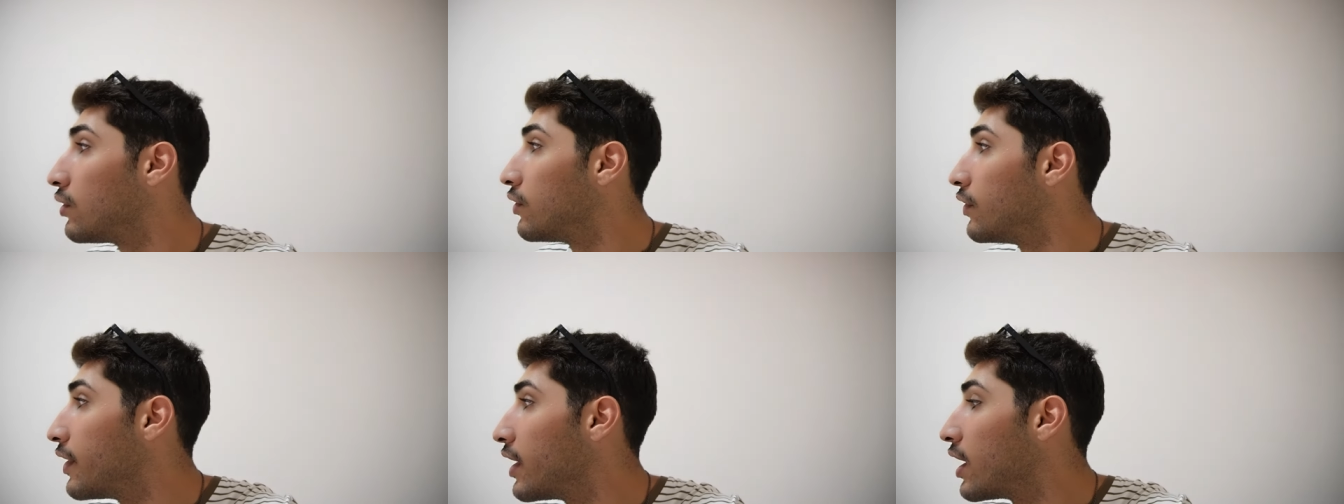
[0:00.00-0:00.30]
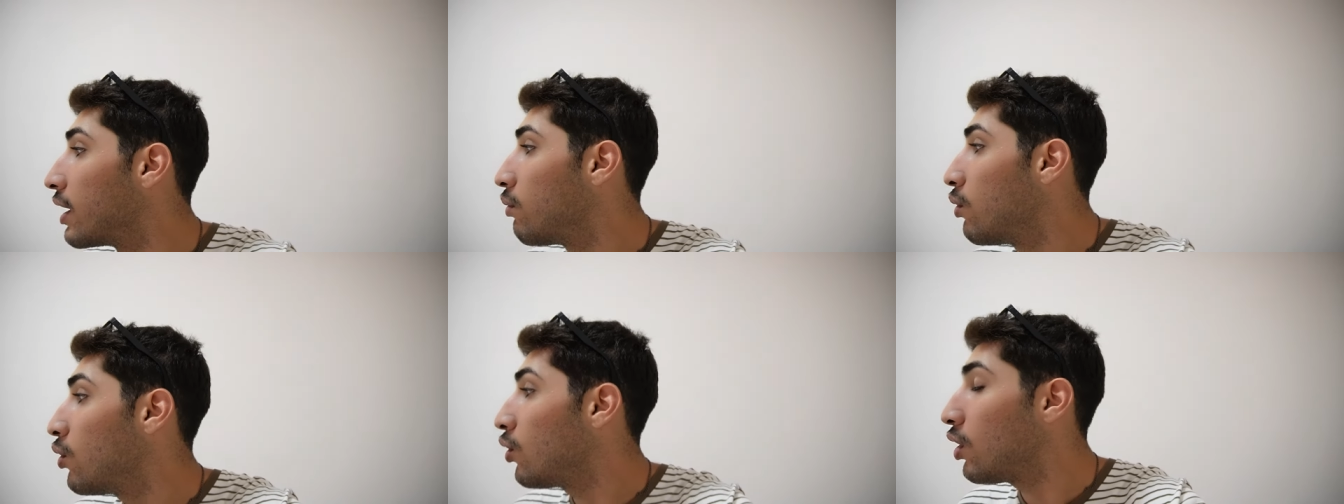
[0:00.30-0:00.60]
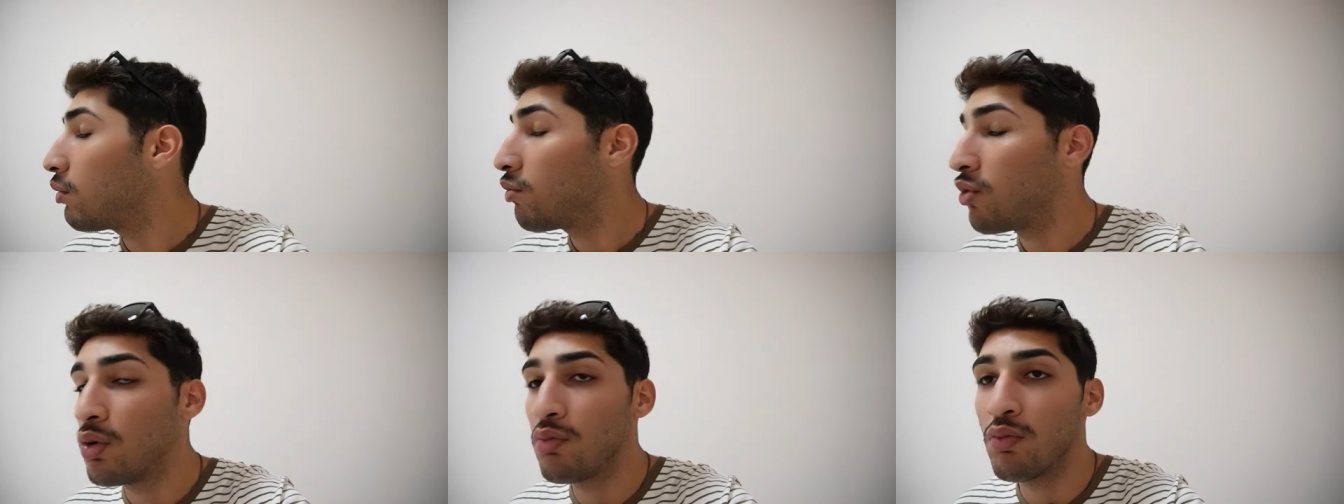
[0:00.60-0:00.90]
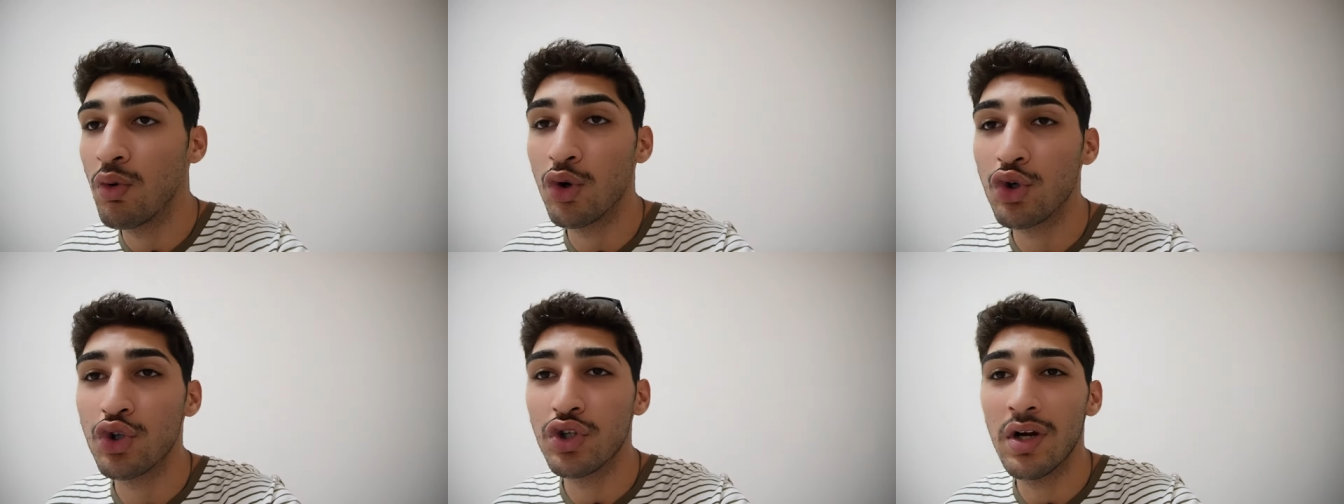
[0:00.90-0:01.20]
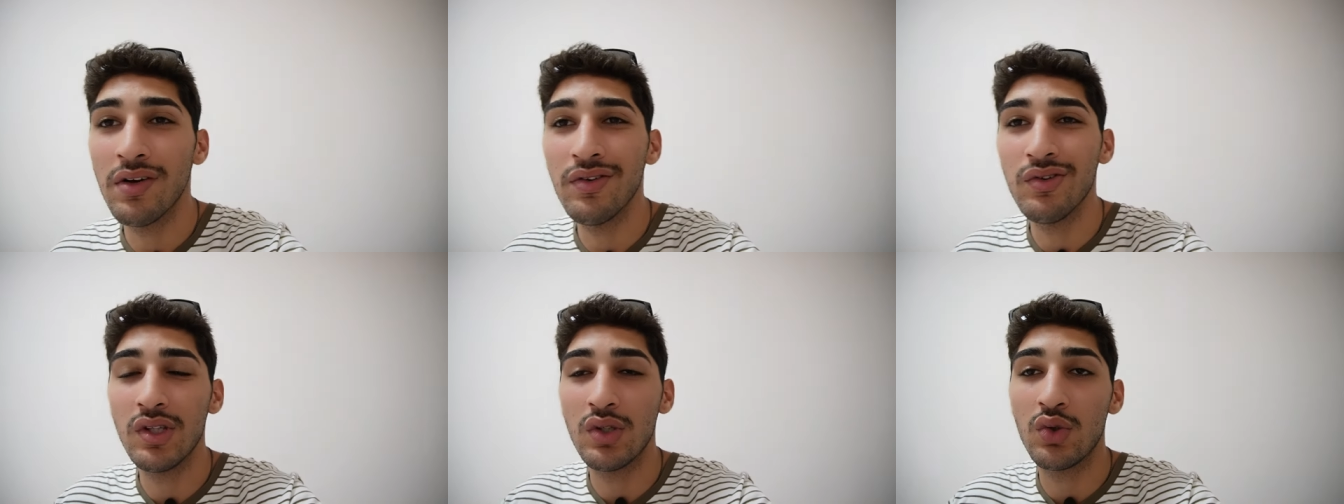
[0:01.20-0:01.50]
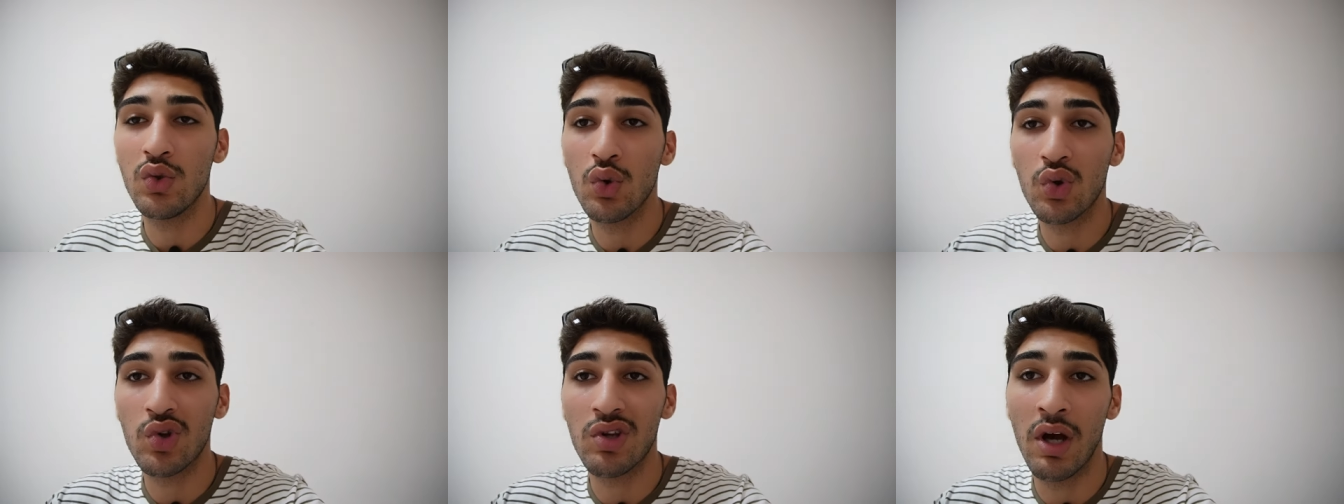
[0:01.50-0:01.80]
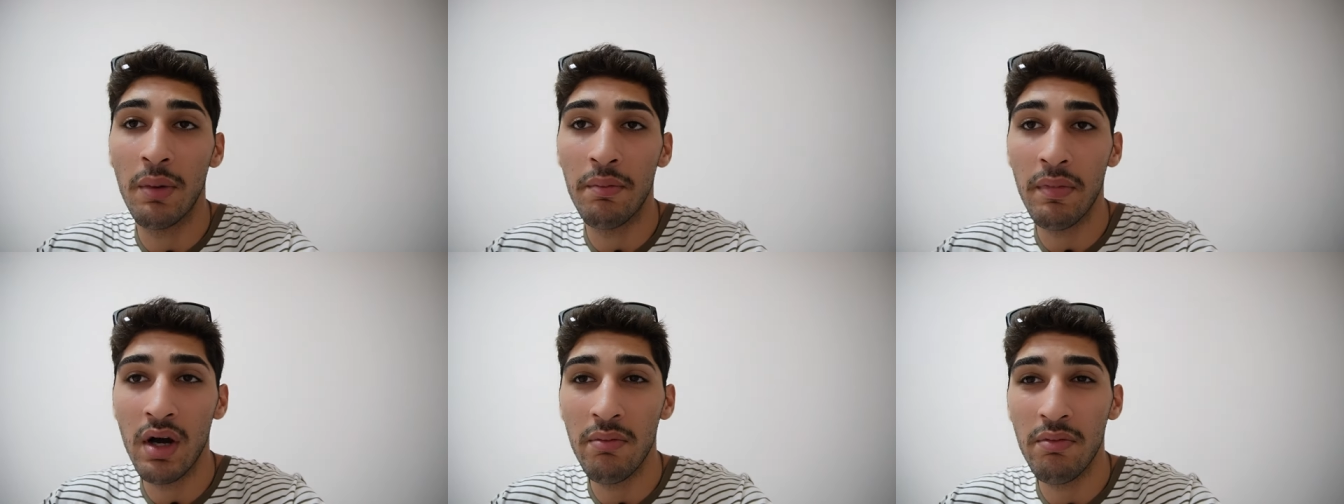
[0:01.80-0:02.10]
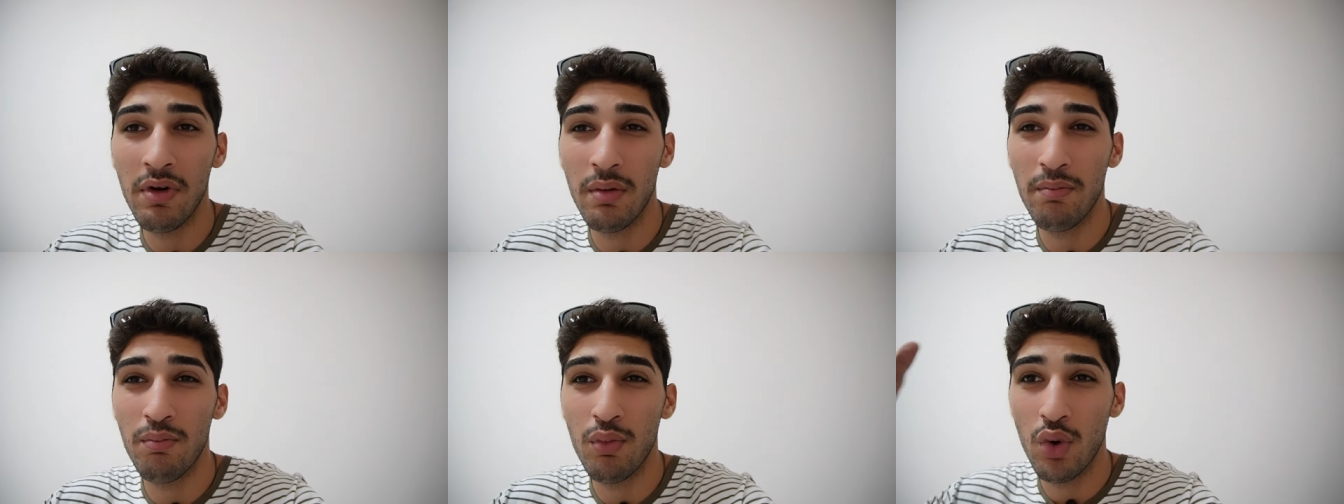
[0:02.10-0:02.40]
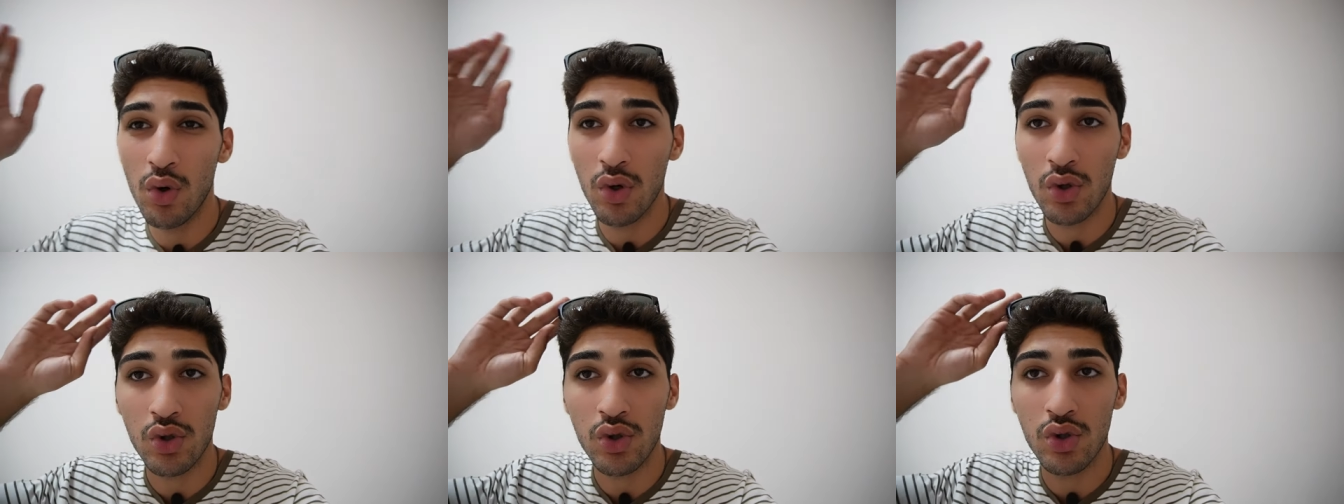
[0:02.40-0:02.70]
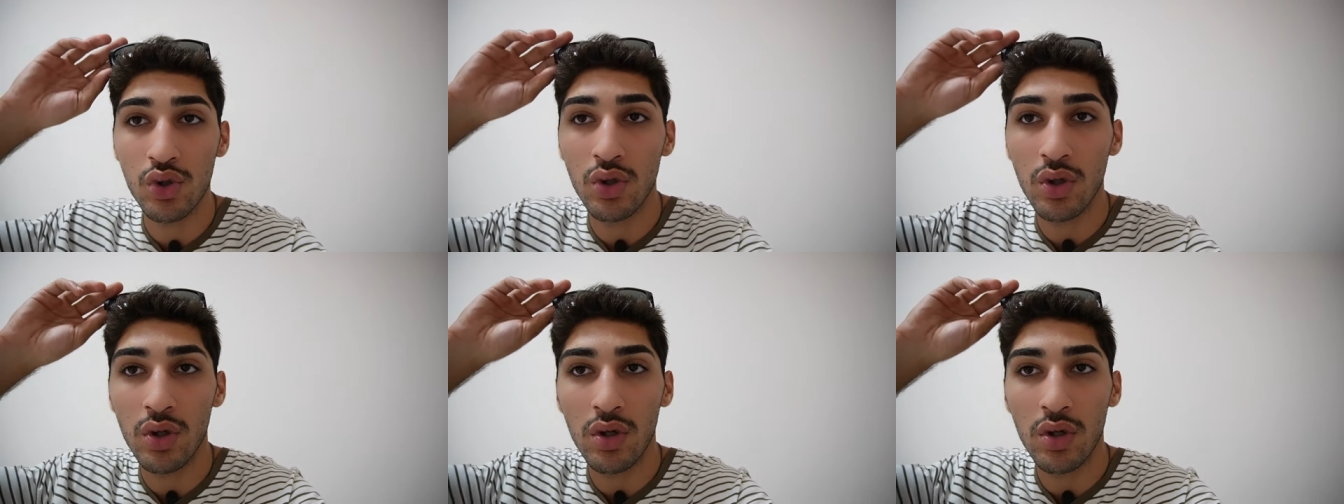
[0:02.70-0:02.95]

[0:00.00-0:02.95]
Niye böyle bomboş lan? Yurt tamamen boş.